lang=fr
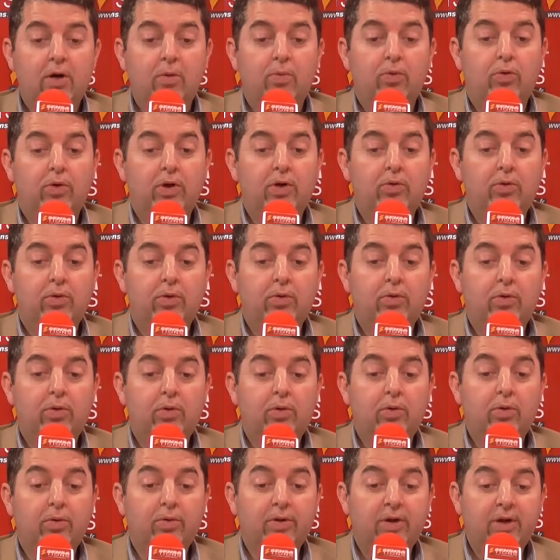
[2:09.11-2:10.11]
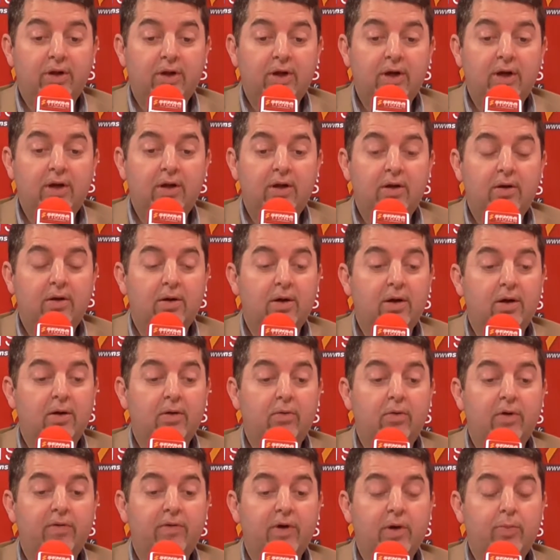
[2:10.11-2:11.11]
Pour les constructions anciennes,
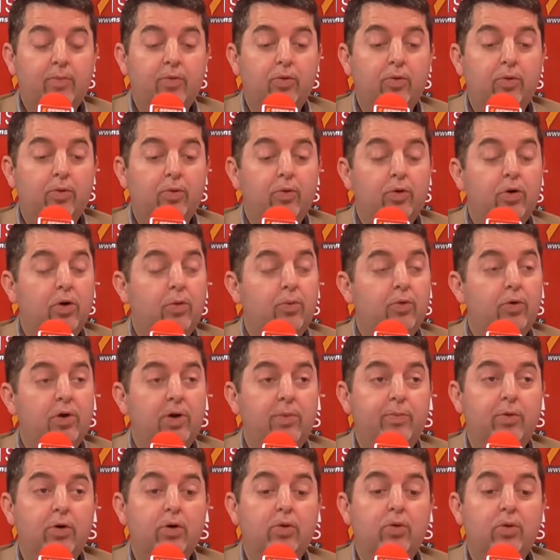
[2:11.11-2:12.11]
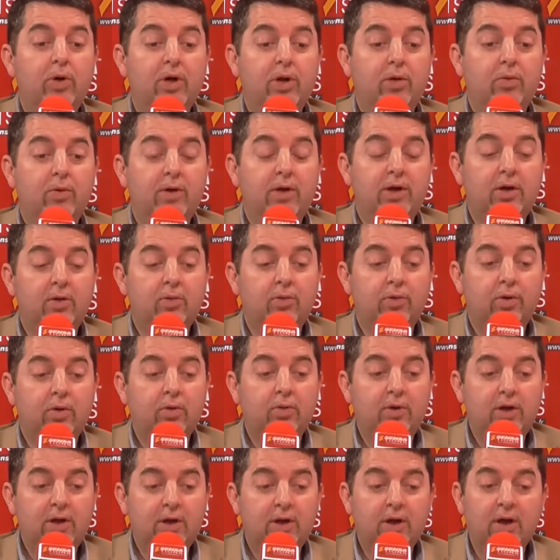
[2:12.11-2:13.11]
elles doivent répondre aux normes de l'époque où elles ont été
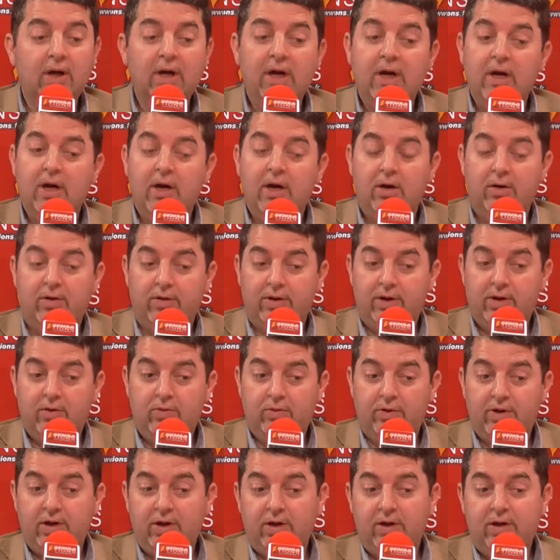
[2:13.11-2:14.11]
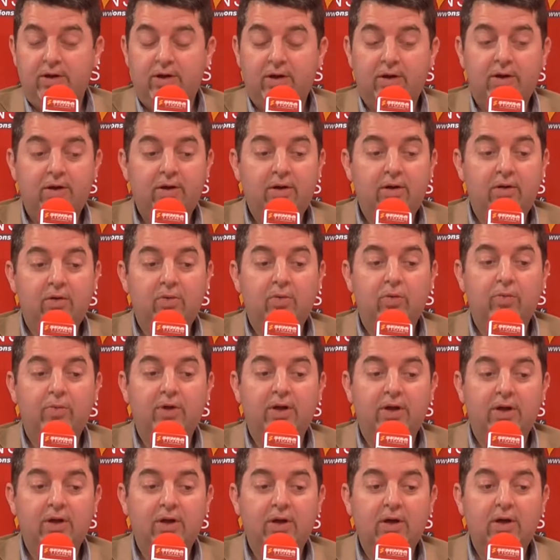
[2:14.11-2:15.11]
construites. En ce qui concerne l'exercice de mon
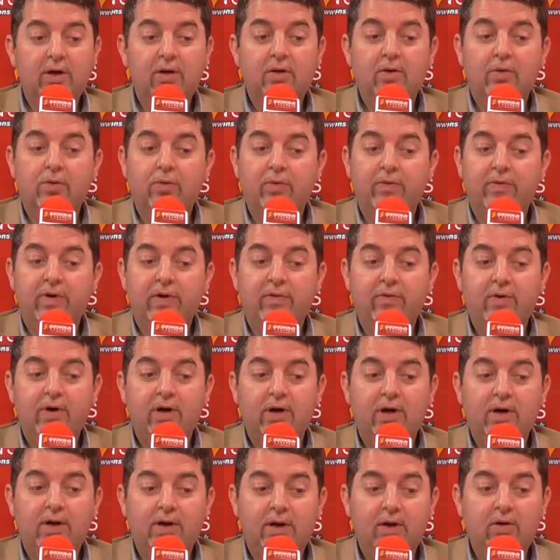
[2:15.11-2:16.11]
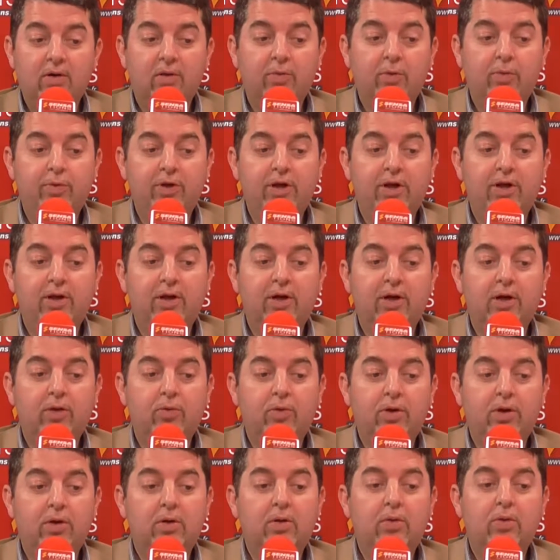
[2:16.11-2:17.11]
métier, quand on va avoir un client à mobilité
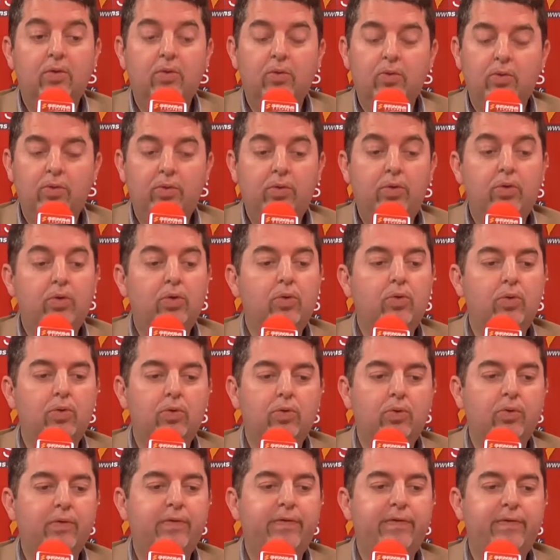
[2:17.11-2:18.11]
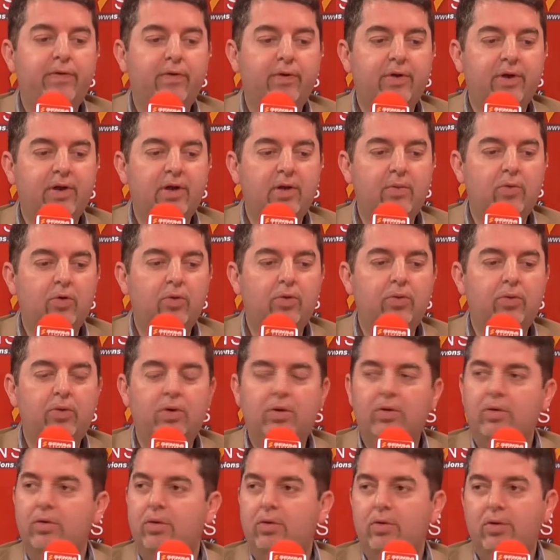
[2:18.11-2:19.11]
réduite, nous tenons compte forcément du
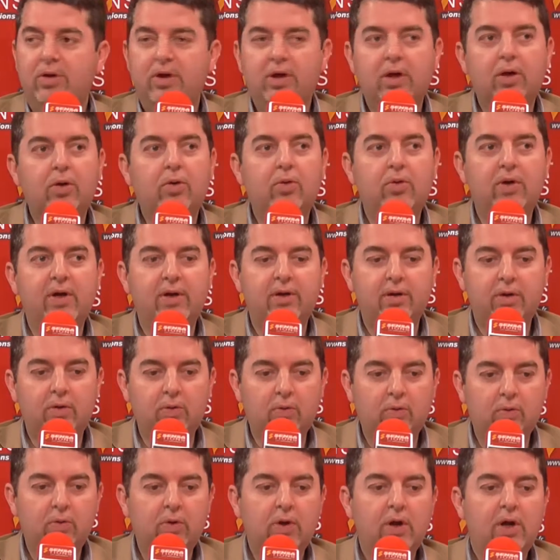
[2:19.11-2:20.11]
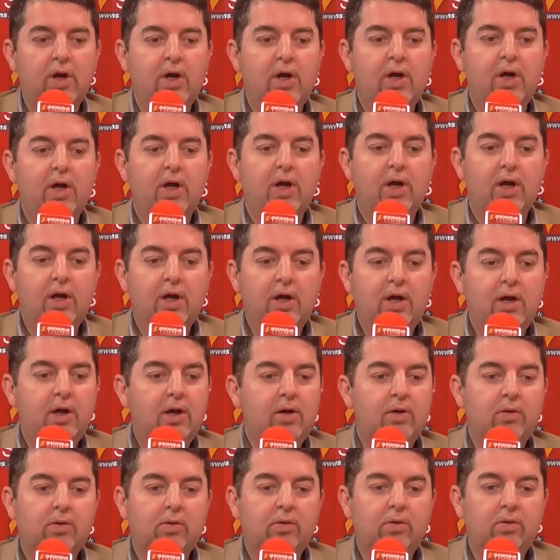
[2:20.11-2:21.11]
sens de circulation
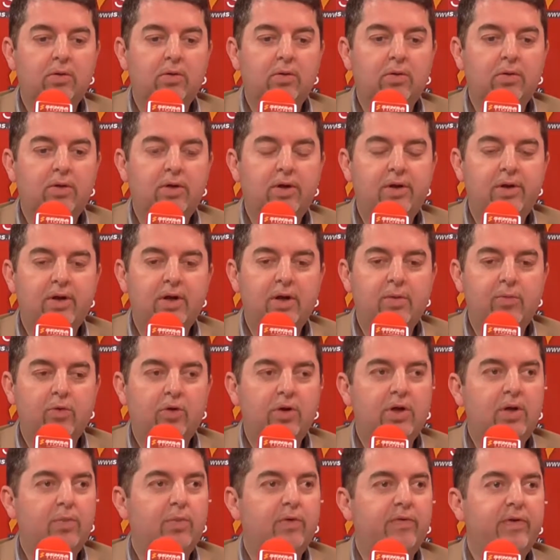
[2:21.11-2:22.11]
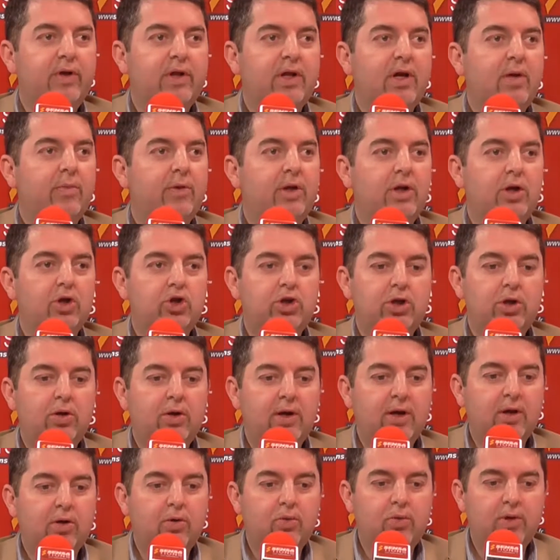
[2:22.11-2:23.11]
et euh, des éléments qui peuvent être aménagés dans
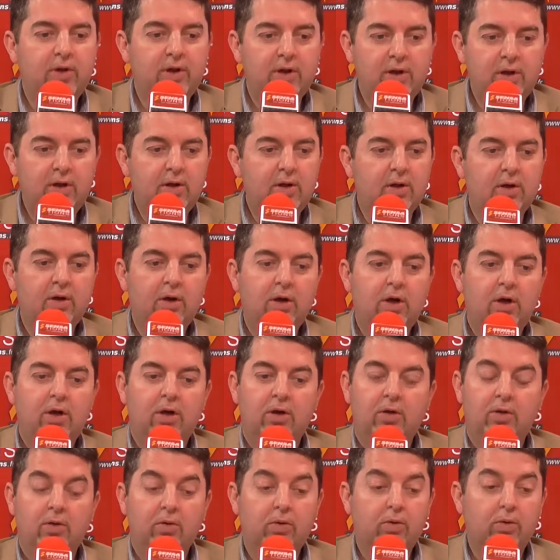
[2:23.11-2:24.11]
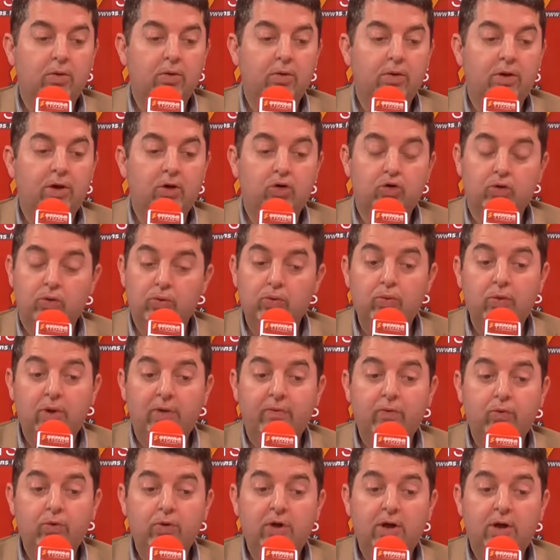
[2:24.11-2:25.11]
la cuisine, euh, sachant que nous
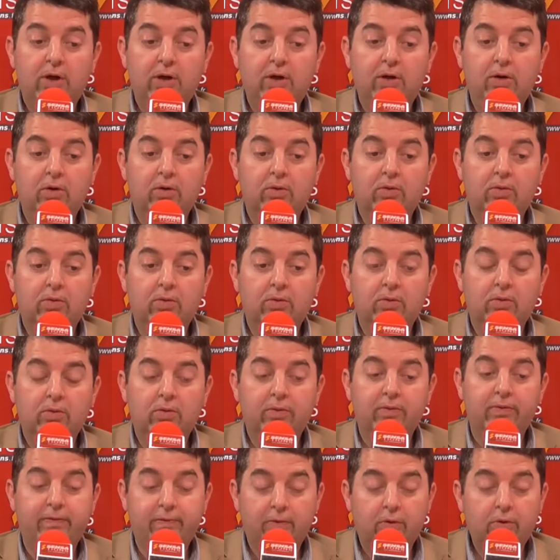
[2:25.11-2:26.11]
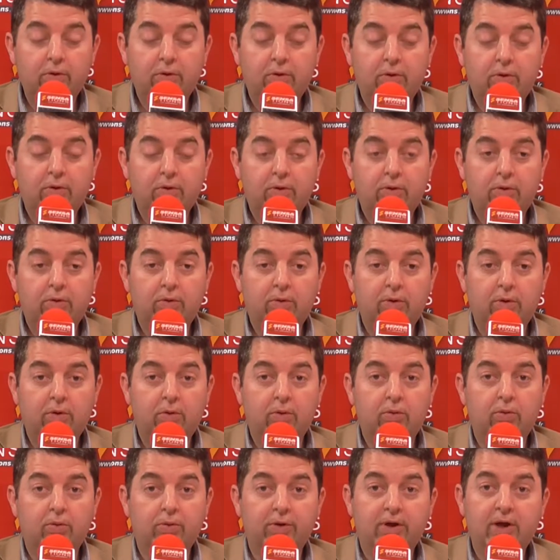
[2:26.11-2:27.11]
avons eu des clients euh, vendeurs dans
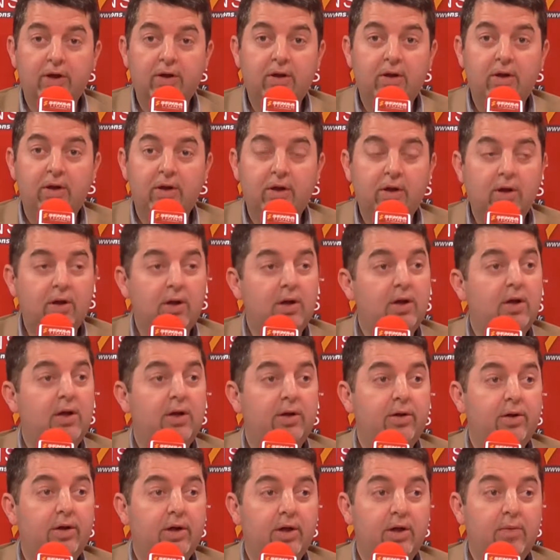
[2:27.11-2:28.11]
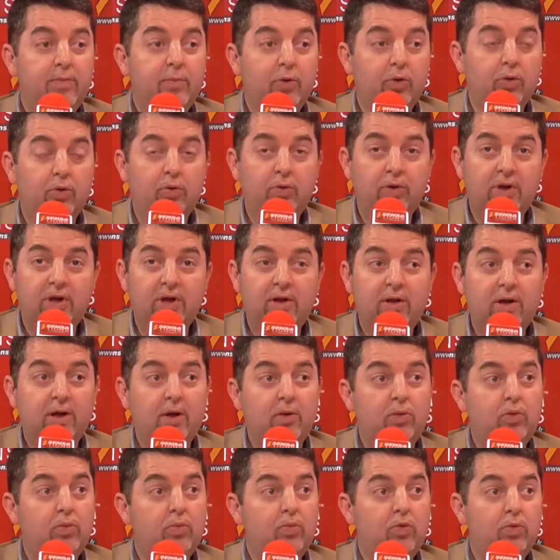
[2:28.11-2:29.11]
ce contexte et qu'il y a des équipements de cuisine
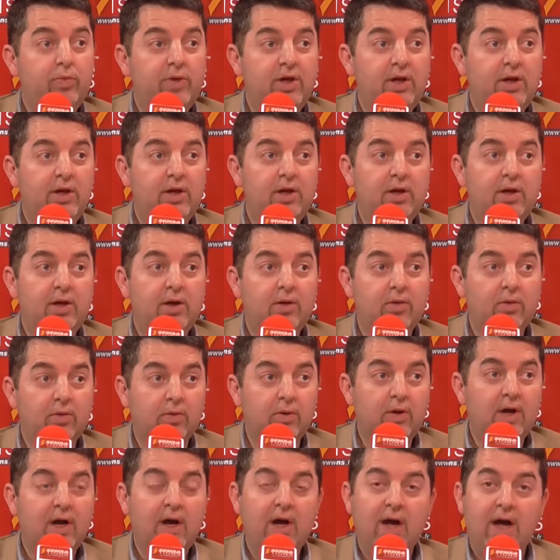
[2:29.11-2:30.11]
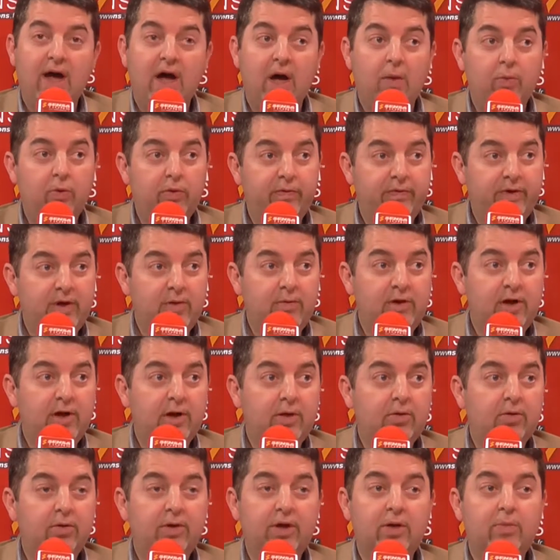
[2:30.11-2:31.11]
avec du mobilier amovible
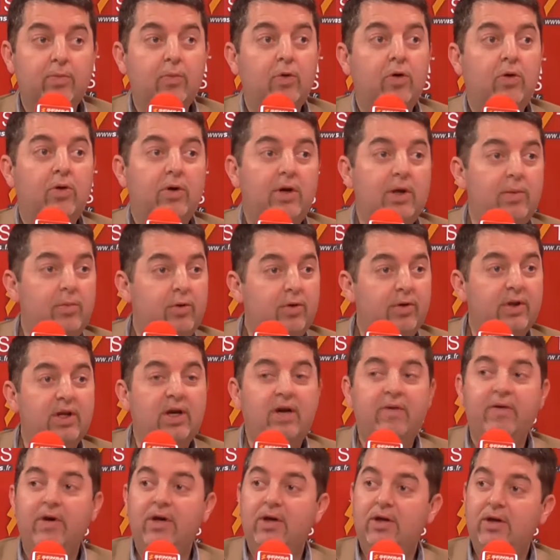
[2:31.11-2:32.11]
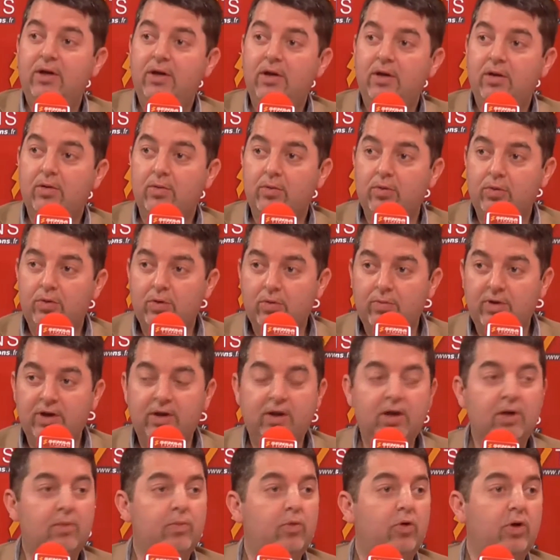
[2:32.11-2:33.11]
électroniquement, les plans de travail qui descendent
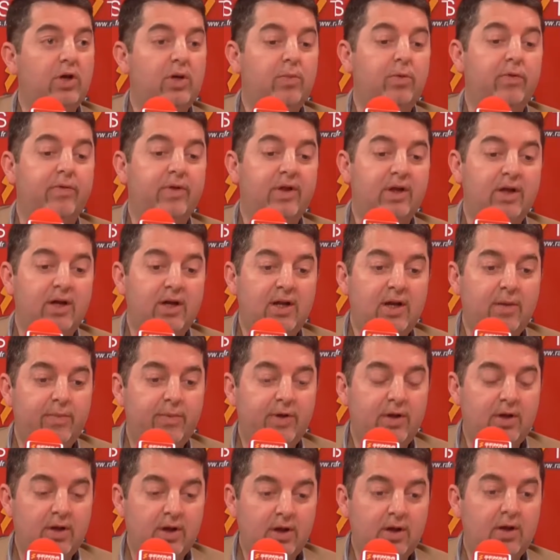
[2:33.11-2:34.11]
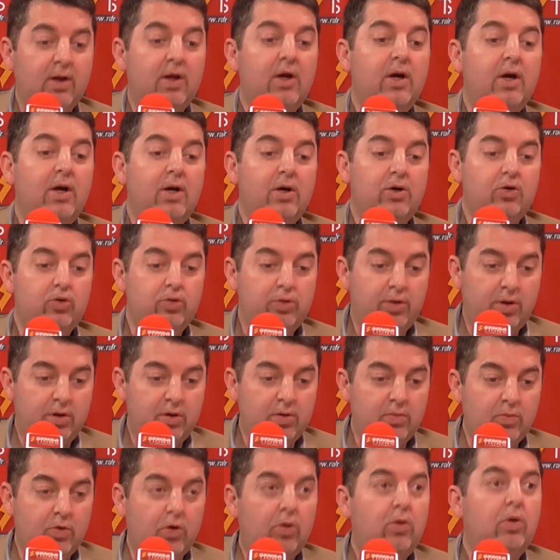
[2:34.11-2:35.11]
automatiquement, qui peuvent s'adapter
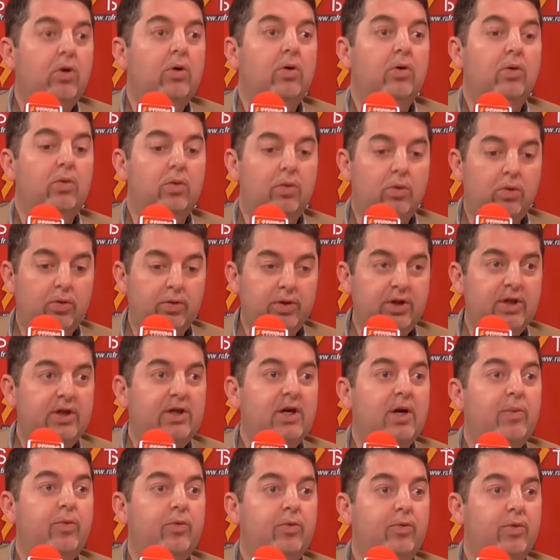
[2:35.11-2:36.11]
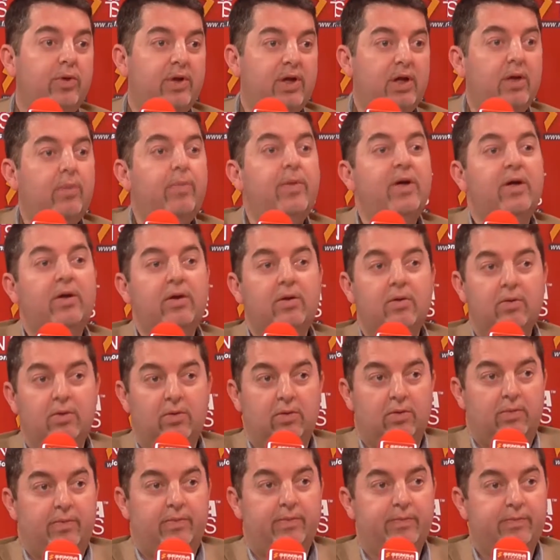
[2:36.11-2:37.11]
justement au handicap de cette
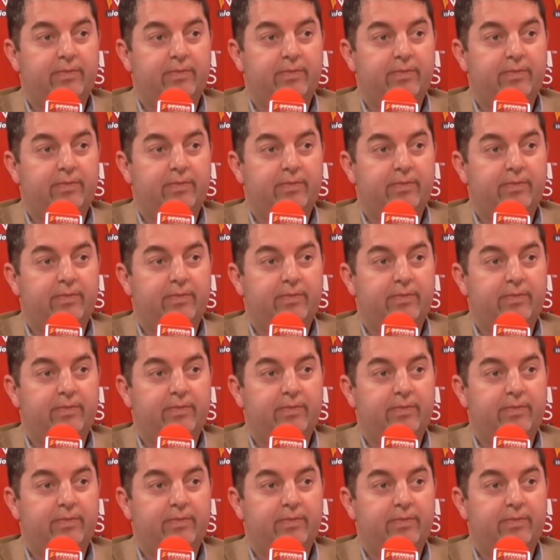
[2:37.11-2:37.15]
personne.